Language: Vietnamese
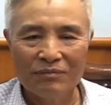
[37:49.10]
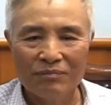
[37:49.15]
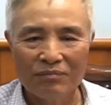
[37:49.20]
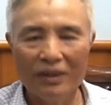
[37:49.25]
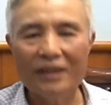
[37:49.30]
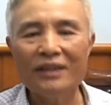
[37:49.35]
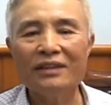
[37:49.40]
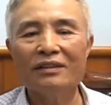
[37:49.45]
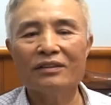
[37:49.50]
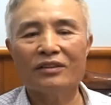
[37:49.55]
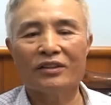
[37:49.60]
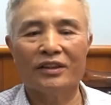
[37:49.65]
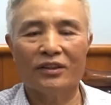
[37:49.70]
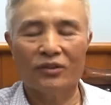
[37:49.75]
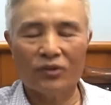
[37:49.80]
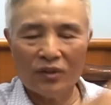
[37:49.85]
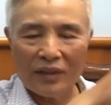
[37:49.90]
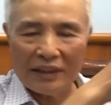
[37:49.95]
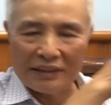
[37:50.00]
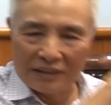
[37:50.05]
mới chỉ
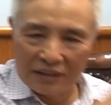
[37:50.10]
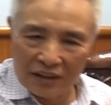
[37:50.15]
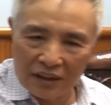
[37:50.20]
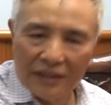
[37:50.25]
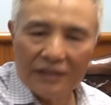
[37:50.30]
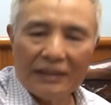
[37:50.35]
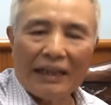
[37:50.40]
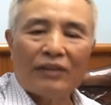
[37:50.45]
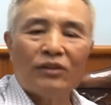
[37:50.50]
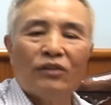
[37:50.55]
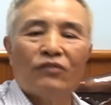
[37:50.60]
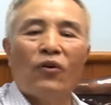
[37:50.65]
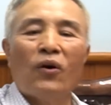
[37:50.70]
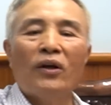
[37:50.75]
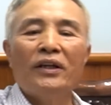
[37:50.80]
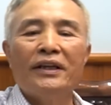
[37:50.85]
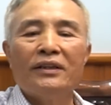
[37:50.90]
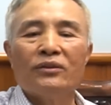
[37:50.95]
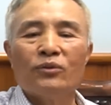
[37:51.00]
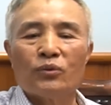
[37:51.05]
có anh Giới đại đội
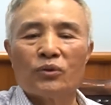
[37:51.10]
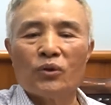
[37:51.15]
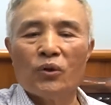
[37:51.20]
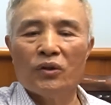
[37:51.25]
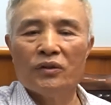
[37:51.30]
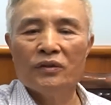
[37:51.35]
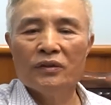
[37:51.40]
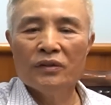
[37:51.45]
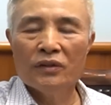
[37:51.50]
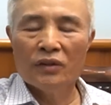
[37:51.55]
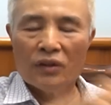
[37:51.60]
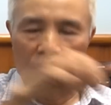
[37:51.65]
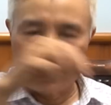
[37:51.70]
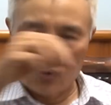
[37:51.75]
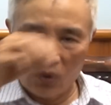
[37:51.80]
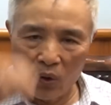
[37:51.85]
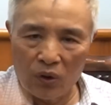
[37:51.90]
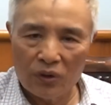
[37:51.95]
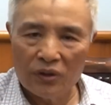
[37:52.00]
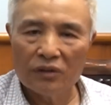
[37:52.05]
phó lên cùng tôi
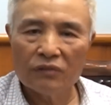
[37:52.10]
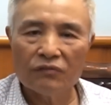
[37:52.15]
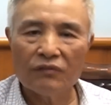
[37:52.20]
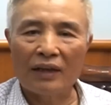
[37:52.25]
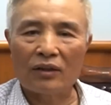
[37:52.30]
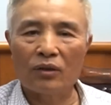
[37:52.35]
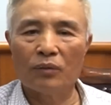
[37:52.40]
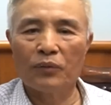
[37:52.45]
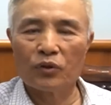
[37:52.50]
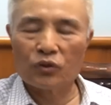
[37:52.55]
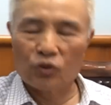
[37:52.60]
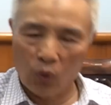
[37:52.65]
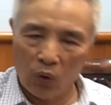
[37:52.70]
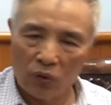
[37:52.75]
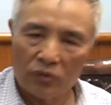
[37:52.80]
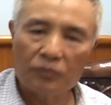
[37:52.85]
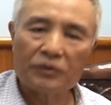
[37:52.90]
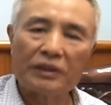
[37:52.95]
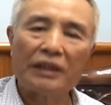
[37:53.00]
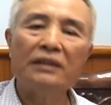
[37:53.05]
tôi và còn một số
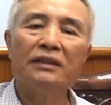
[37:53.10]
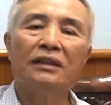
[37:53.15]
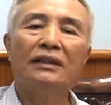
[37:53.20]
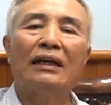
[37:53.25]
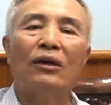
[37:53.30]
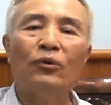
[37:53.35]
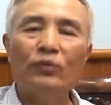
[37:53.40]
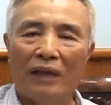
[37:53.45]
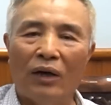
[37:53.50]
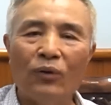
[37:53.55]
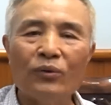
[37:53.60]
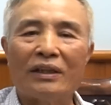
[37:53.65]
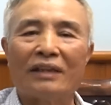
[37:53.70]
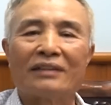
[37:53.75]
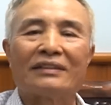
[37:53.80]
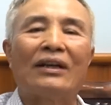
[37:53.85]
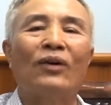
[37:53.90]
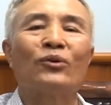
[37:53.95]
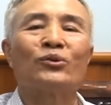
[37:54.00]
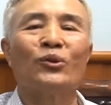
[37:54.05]
đồng chí nữa láo nháo
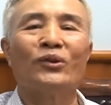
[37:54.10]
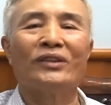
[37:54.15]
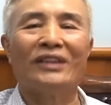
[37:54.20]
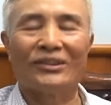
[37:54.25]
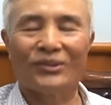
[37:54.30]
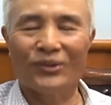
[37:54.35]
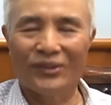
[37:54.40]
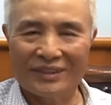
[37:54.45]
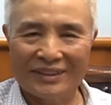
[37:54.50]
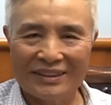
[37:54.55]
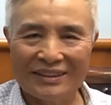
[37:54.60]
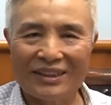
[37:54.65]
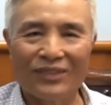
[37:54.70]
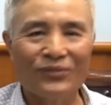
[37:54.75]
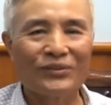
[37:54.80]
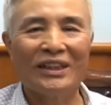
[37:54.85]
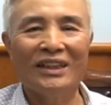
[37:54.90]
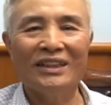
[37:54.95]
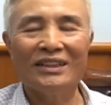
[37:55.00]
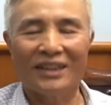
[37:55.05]
đằng sau tôi thì tôi chỉ
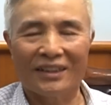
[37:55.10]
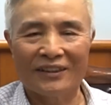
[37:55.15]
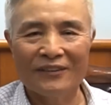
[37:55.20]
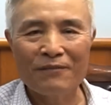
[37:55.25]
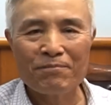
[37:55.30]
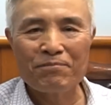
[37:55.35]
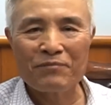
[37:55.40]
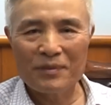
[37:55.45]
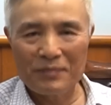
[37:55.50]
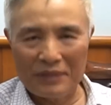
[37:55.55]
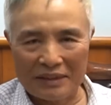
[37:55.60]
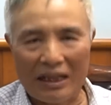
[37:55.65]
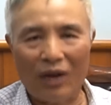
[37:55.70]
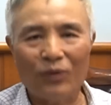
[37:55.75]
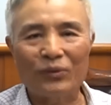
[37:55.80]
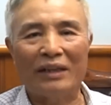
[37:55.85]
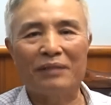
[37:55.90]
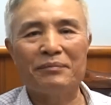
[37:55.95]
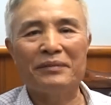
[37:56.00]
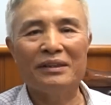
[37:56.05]
không nhớ được, nhưng mà
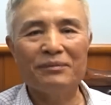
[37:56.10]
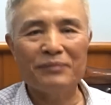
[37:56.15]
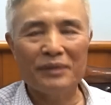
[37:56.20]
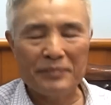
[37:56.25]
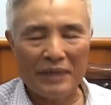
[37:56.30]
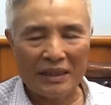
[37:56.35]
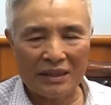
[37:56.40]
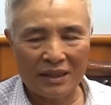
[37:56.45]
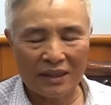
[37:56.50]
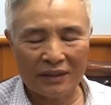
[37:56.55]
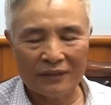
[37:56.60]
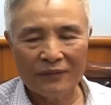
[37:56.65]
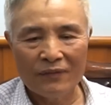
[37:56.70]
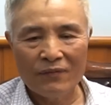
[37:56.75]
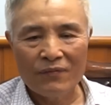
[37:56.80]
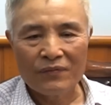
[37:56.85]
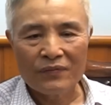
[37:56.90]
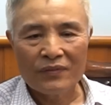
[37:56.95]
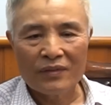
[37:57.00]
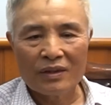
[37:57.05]
sau này mới mới biết được.
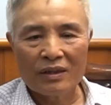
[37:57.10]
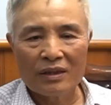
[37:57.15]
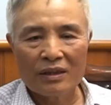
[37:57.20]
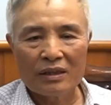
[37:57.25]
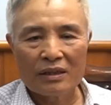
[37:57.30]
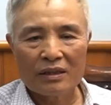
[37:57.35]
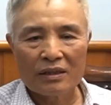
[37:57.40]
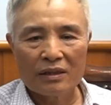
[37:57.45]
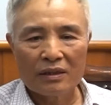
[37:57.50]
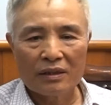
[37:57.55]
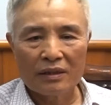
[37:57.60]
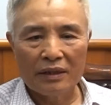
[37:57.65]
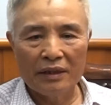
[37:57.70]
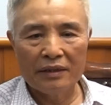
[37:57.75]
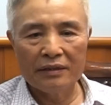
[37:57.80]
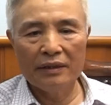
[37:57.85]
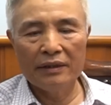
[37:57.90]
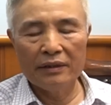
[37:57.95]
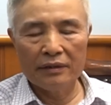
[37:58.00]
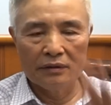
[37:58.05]

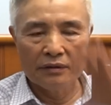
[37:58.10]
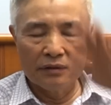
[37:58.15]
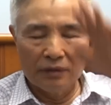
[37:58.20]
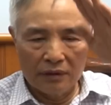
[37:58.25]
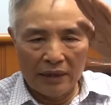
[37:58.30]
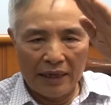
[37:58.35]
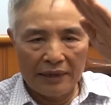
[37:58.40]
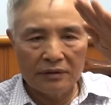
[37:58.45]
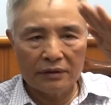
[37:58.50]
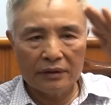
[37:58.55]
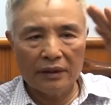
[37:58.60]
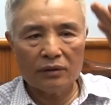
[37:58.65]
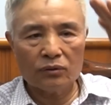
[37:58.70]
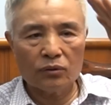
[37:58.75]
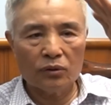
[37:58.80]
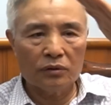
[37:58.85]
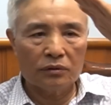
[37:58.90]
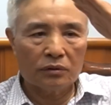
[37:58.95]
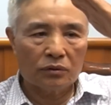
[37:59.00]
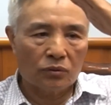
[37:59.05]
Thì nên như thế
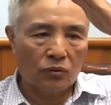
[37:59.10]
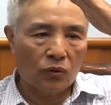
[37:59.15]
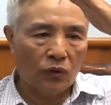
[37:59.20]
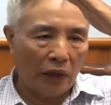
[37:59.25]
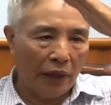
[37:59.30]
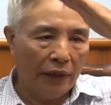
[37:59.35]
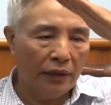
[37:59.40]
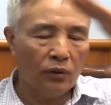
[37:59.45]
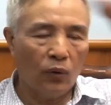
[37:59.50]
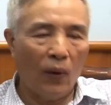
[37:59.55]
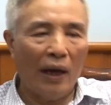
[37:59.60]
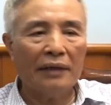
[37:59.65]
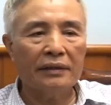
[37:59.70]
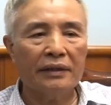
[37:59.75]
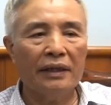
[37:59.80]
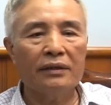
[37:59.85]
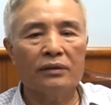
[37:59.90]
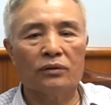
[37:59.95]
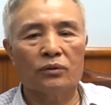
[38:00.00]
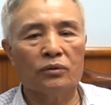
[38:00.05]
tôi tôi thấy loáng
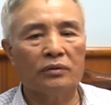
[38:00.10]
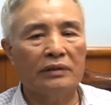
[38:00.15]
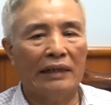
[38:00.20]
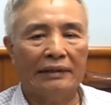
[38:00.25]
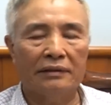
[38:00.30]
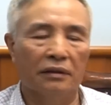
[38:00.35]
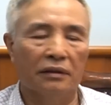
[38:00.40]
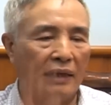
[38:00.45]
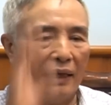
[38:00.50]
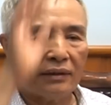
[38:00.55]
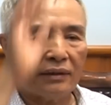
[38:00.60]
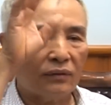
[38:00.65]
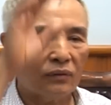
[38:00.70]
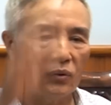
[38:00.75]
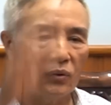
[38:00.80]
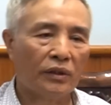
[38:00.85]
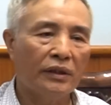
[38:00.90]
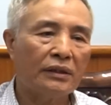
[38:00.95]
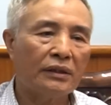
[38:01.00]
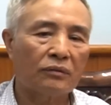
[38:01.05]
thế thì tôi nhanh như cắt,
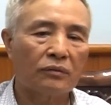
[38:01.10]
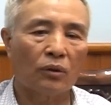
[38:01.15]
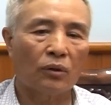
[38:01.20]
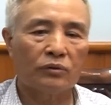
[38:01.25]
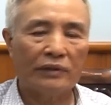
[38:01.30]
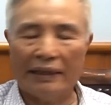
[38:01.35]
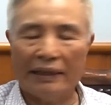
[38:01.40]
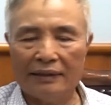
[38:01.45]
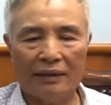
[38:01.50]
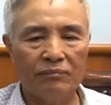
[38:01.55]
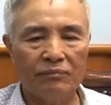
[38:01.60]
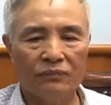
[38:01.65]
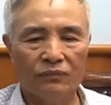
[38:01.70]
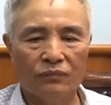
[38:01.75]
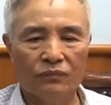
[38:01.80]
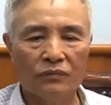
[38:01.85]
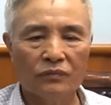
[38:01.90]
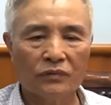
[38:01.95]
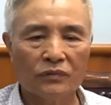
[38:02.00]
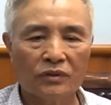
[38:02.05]
tôi nghĩ trong đầu nhanh lắm,
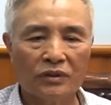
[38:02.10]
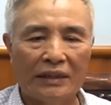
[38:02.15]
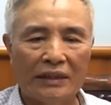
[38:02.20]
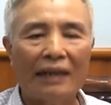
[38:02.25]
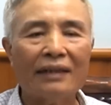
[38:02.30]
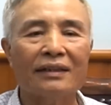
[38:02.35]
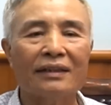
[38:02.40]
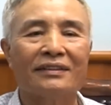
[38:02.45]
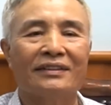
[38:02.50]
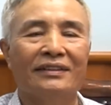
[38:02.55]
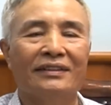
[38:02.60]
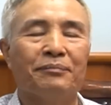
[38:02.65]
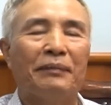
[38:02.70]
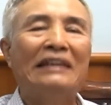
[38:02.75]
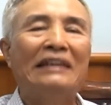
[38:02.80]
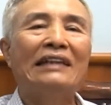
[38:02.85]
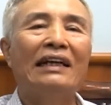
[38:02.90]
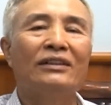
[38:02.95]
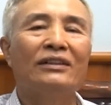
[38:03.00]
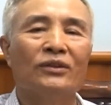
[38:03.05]
chắc là chỉ
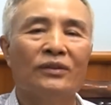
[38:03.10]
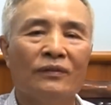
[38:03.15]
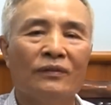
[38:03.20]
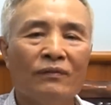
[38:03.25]
mấy giây thôi,